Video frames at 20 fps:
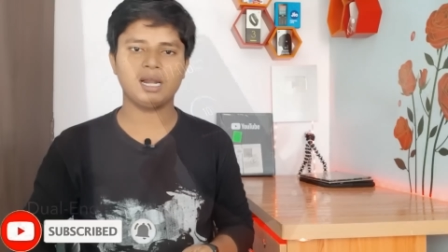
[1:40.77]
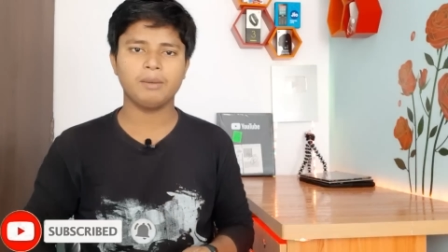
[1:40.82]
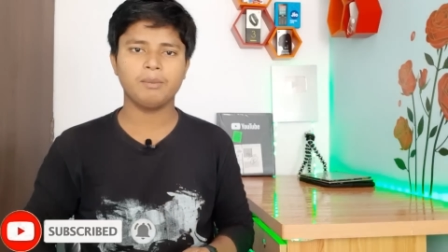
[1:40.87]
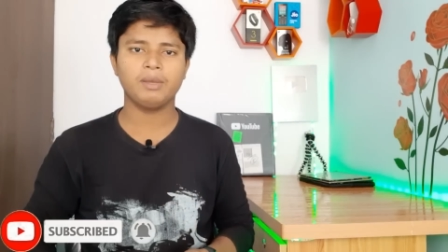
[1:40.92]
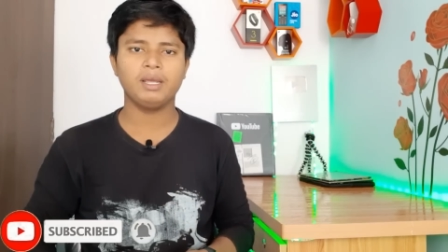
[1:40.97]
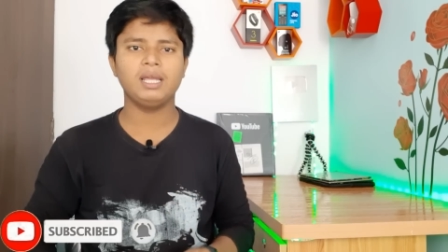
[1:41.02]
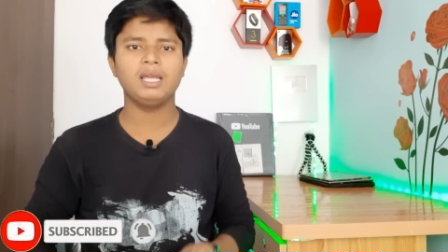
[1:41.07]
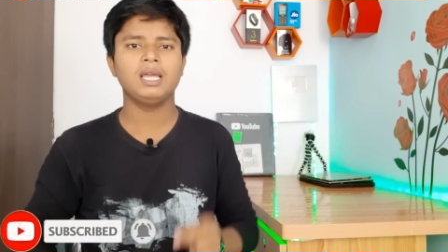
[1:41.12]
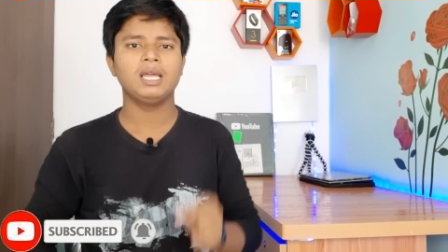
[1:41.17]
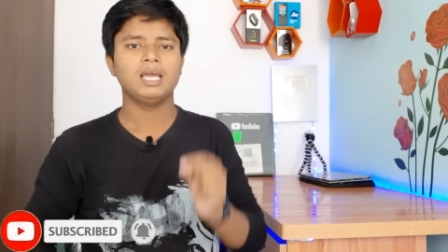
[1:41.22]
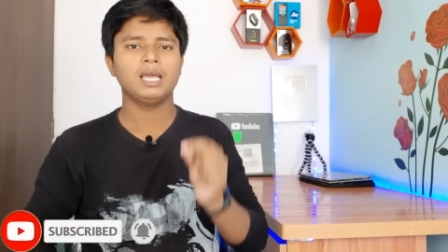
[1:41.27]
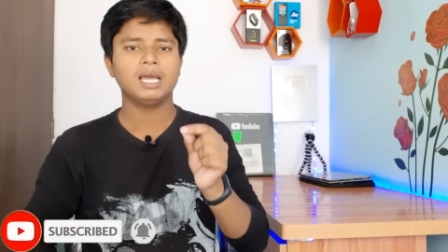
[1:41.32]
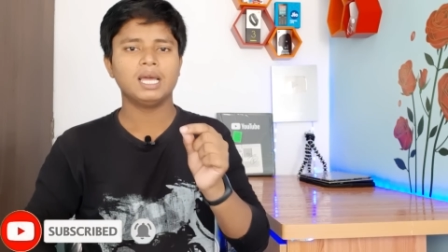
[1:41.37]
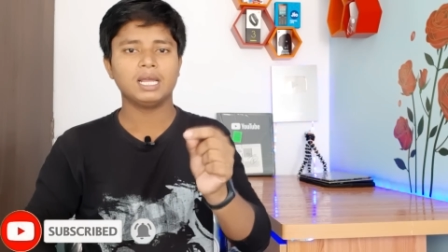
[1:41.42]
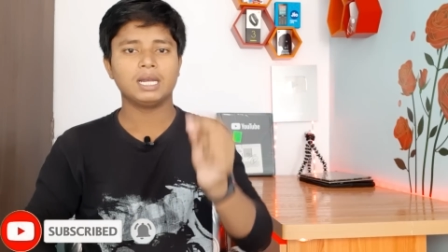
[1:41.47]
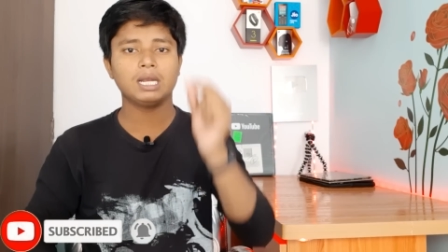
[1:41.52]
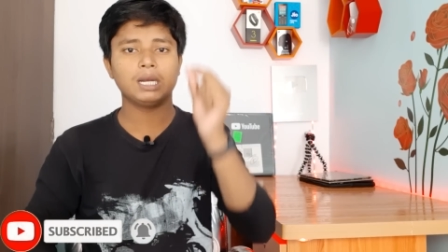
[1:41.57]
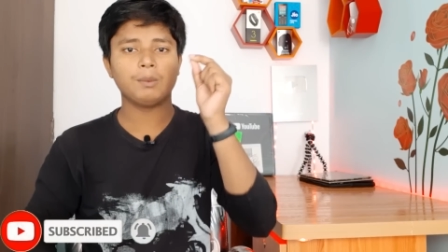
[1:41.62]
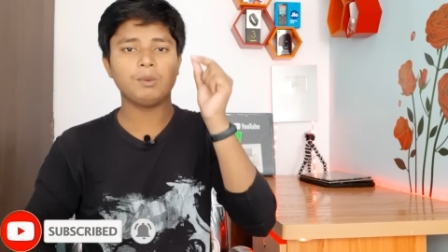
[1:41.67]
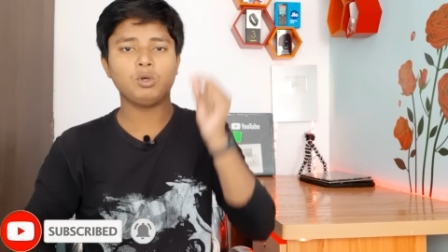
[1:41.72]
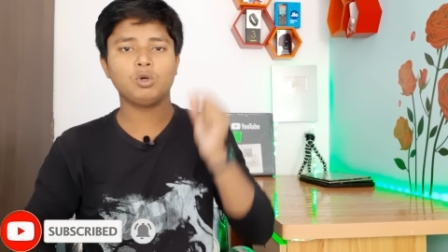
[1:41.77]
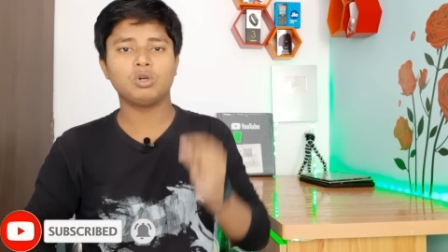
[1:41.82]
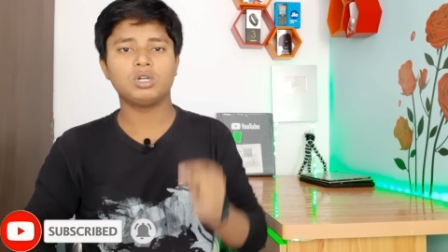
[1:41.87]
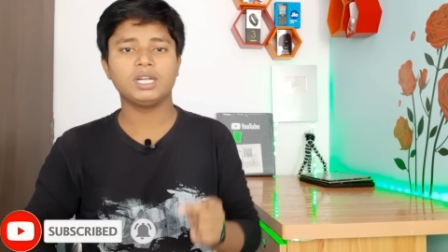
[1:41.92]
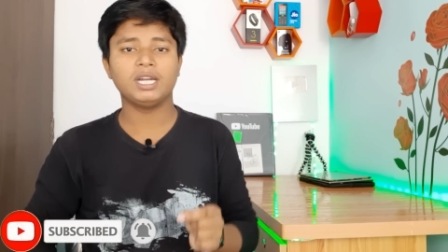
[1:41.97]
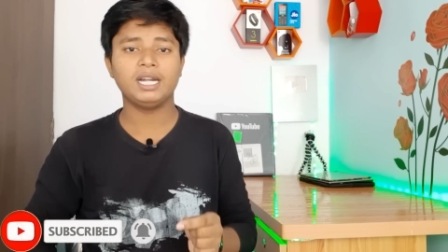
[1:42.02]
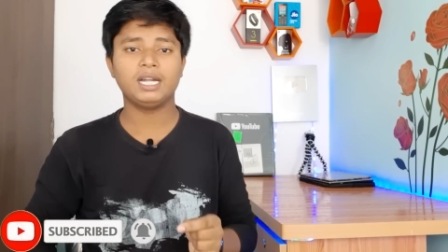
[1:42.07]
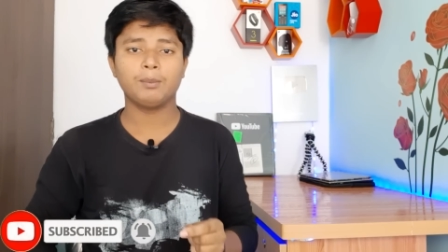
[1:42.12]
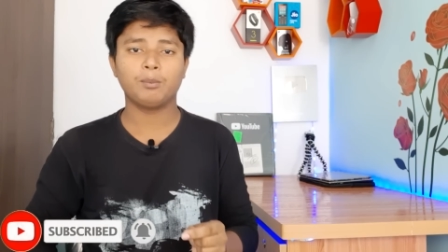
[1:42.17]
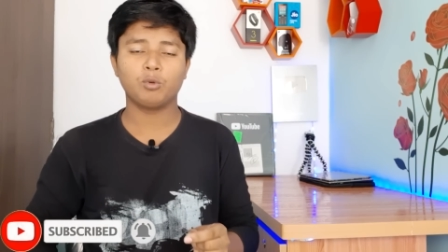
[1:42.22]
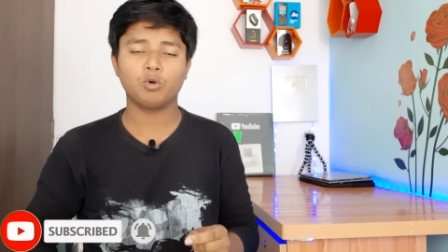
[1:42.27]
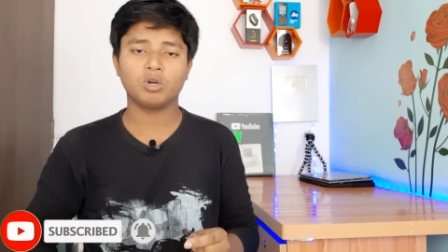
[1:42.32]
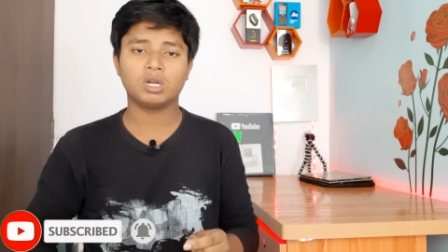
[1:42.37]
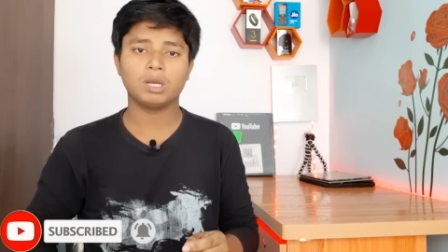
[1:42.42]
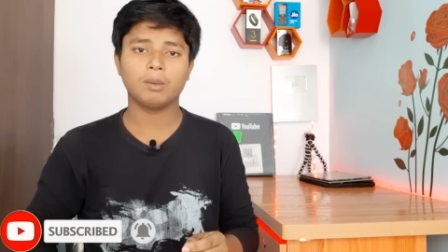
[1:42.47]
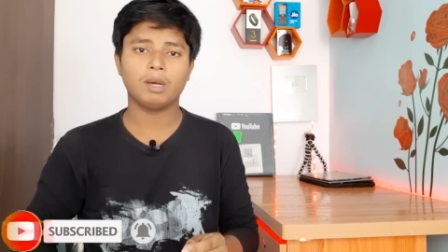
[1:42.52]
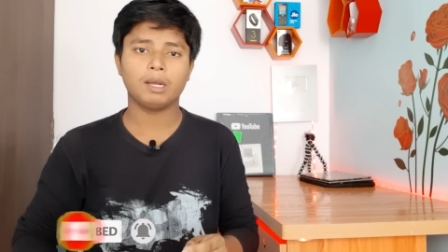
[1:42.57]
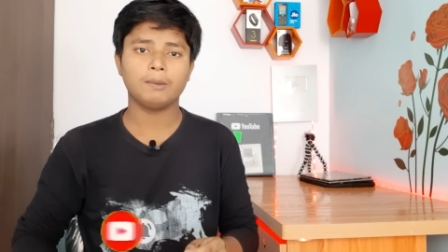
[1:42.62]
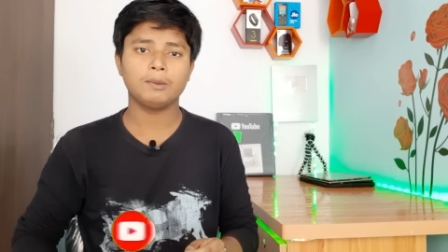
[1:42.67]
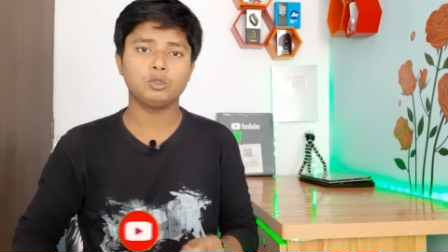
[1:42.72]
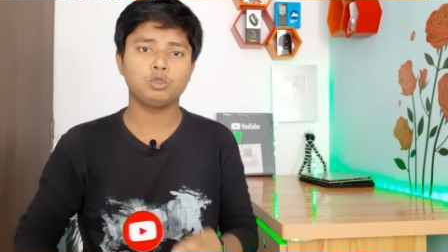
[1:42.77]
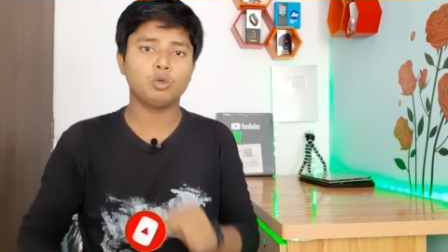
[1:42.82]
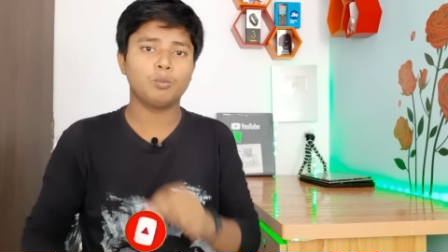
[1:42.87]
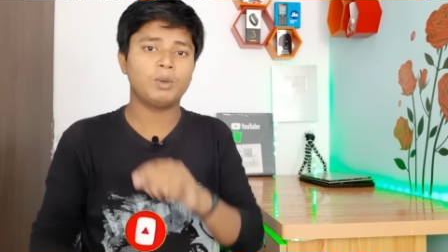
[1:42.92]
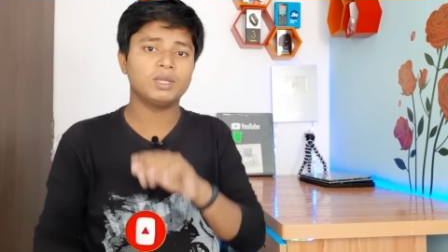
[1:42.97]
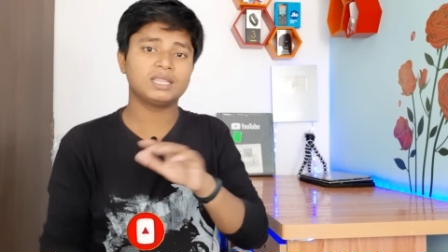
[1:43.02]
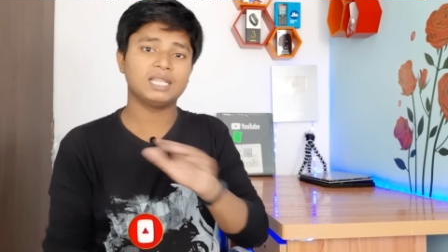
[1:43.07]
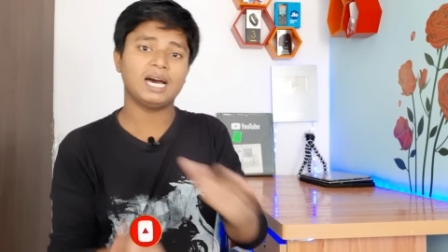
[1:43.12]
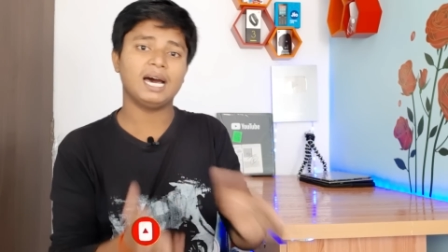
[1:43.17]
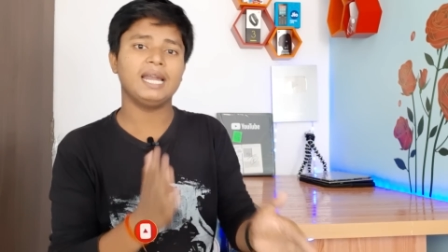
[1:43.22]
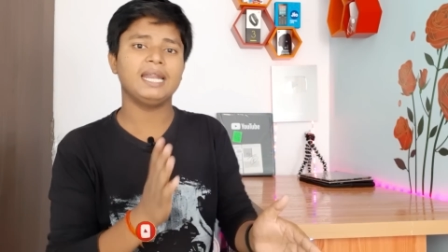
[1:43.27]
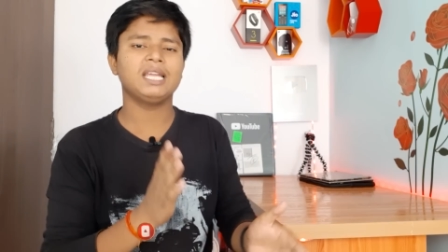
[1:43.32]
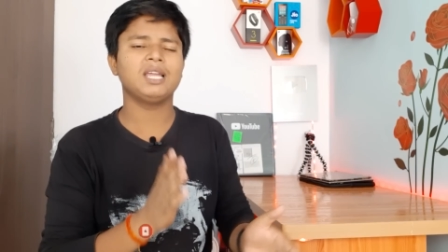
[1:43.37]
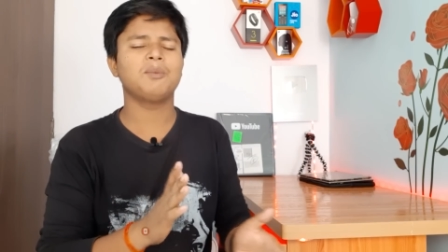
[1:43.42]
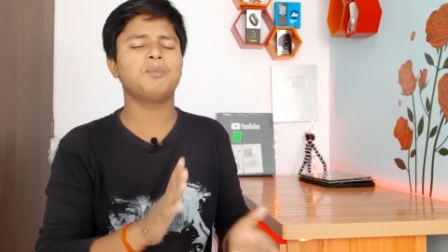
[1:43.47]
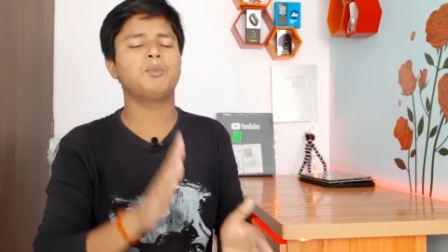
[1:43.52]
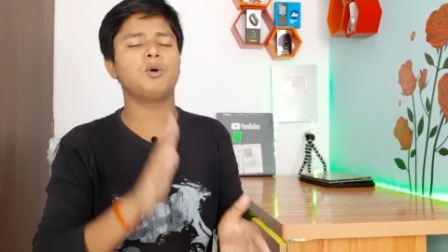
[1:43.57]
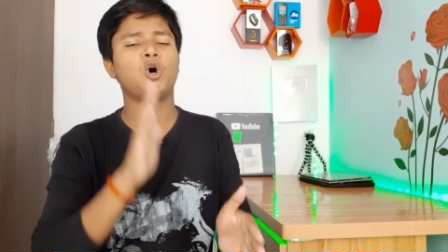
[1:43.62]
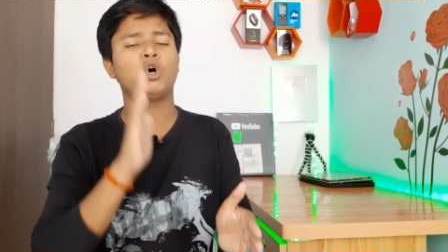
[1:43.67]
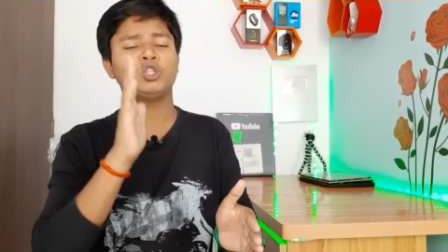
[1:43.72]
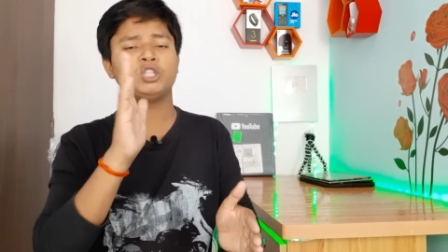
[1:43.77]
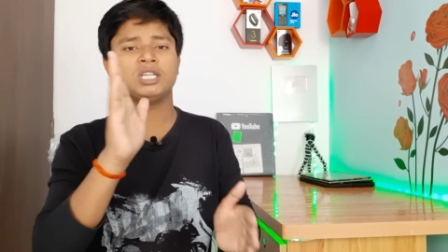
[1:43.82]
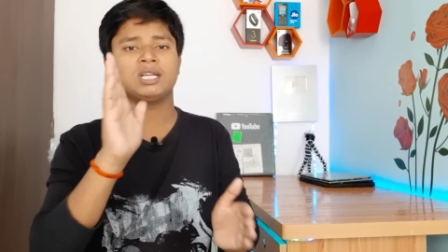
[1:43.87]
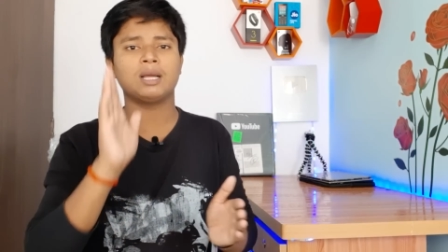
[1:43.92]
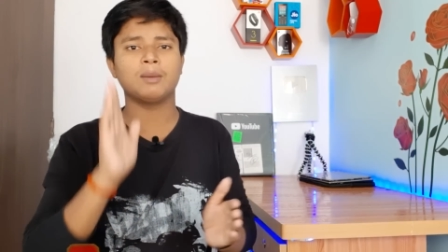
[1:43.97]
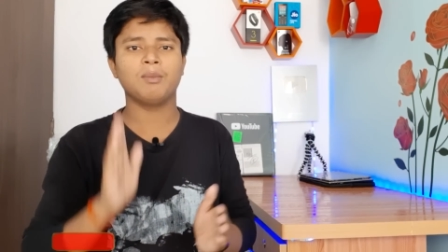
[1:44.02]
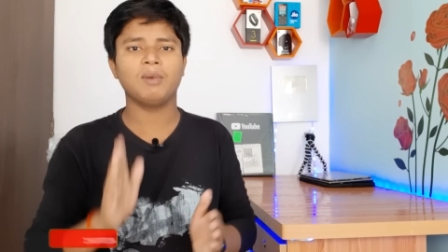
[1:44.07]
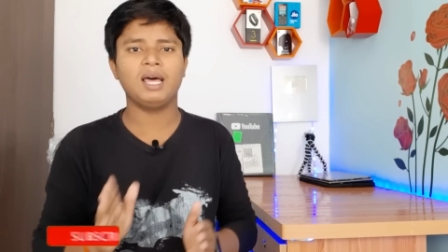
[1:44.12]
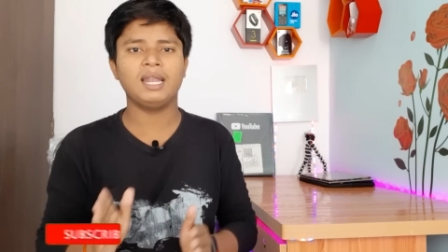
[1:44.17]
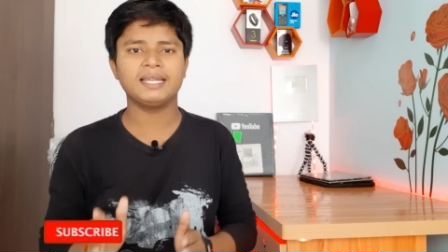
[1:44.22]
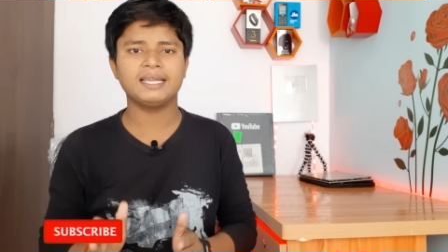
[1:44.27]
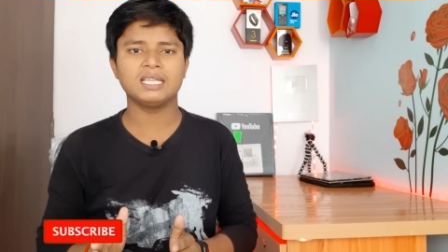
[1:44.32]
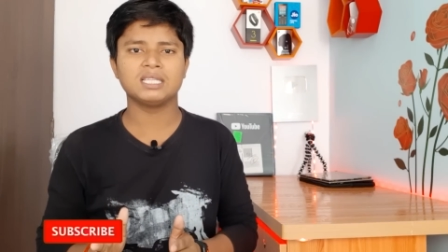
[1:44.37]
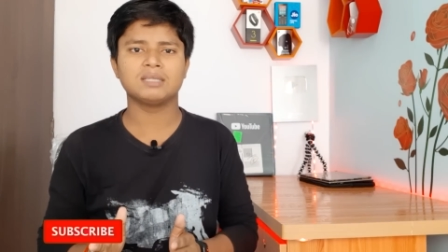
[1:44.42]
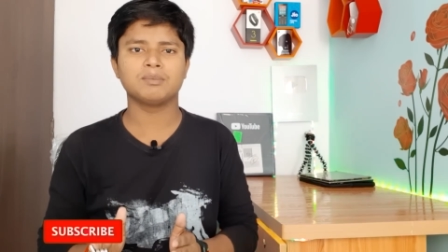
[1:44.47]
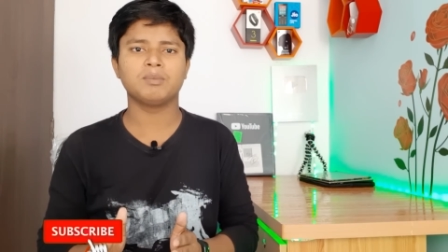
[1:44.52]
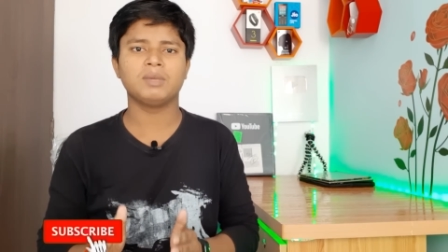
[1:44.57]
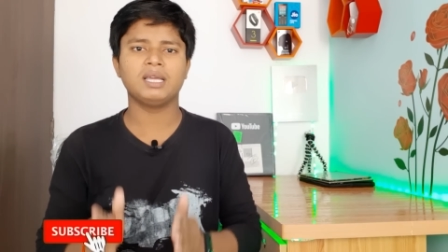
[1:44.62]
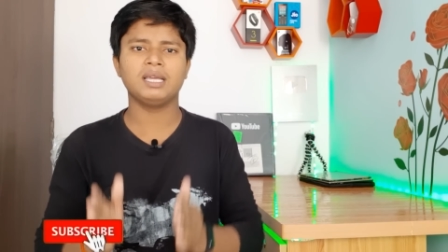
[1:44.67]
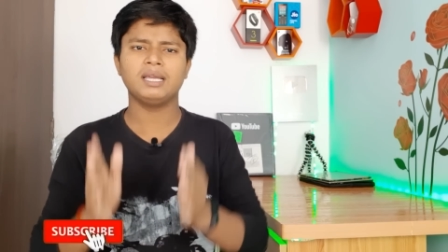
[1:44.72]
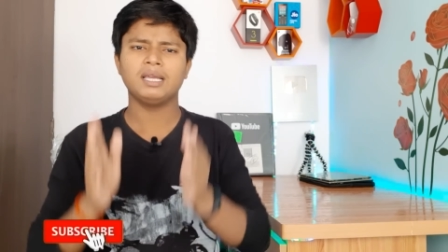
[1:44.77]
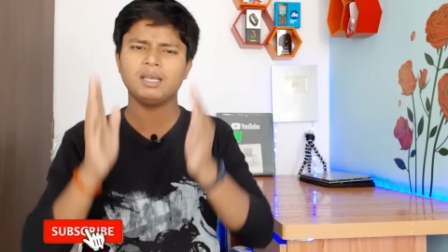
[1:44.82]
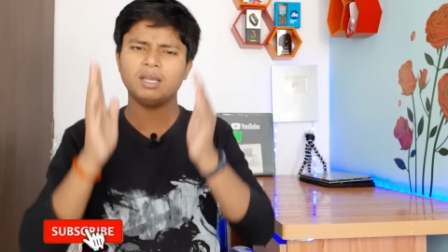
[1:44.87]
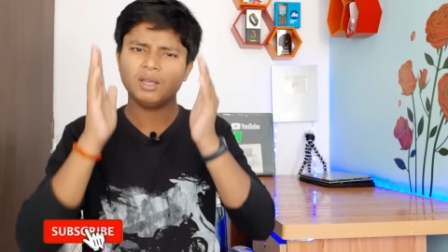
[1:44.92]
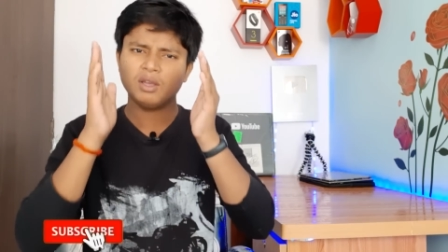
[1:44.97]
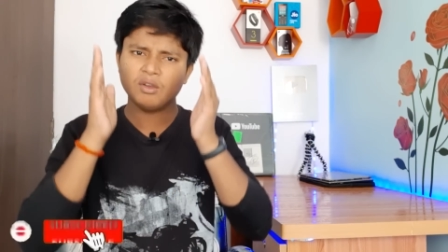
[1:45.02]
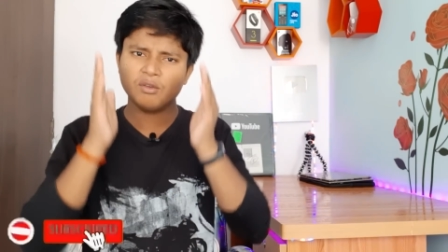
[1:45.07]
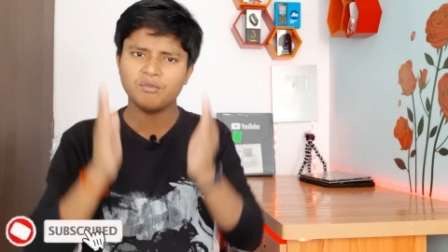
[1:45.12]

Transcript: बारे में रेडमी नोट एट प्रो के बारे में जो बता रहे हैं कि बहुत ही कमाल के इसमें